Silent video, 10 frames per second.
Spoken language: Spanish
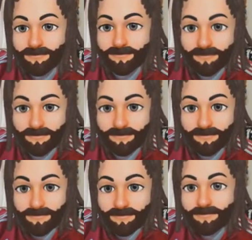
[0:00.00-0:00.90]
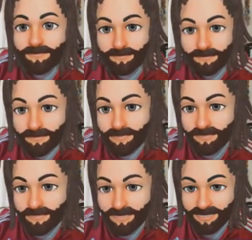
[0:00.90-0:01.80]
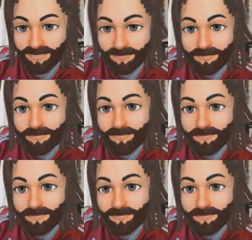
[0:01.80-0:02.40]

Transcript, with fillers: escurre por ahora ante los primeros